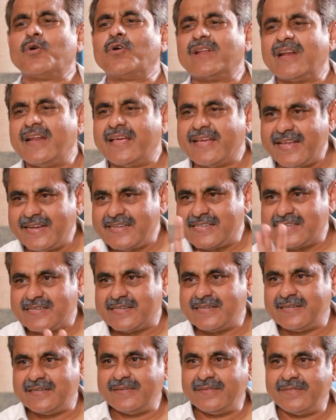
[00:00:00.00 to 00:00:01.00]
టోటల్ అగేన్స్ట్
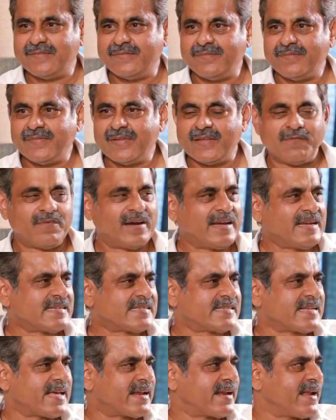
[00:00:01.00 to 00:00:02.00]

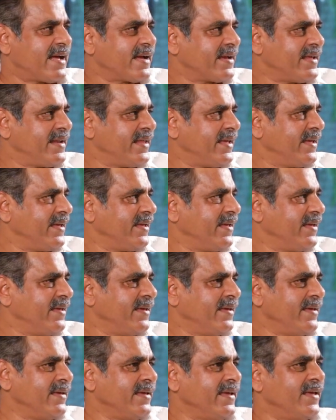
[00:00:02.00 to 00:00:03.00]
వైఎస్ఆర్ రాగానే
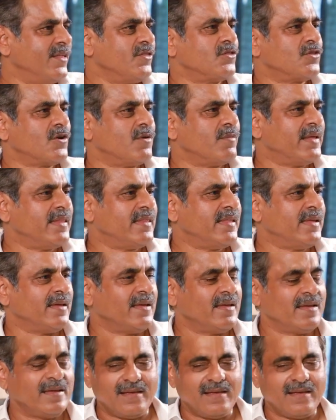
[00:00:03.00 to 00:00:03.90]
ఎంతోమంది